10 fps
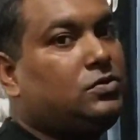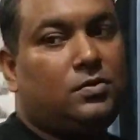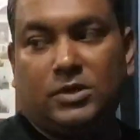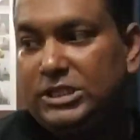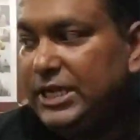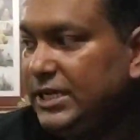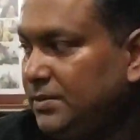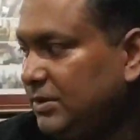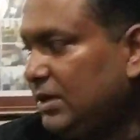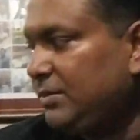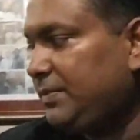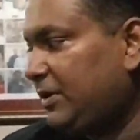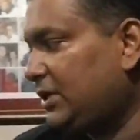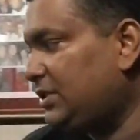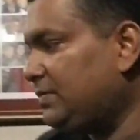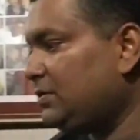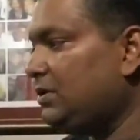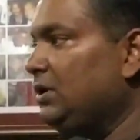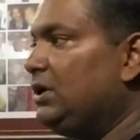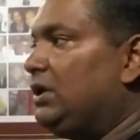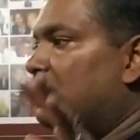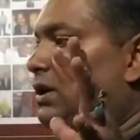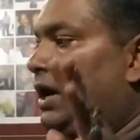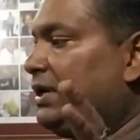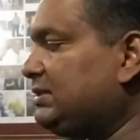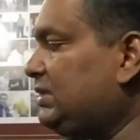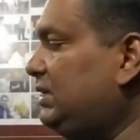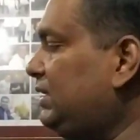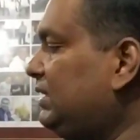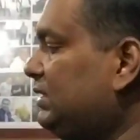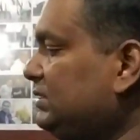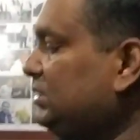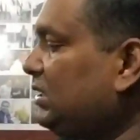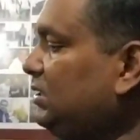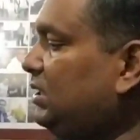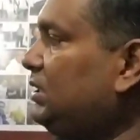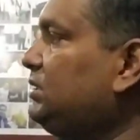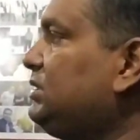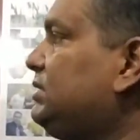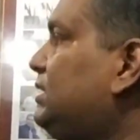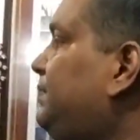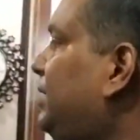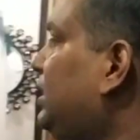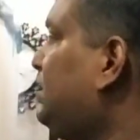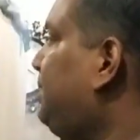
চলবে সেই আইটেমটা আমরা আপনাকে দিব তা আজকে চারটা জিন্সের প্যান্ট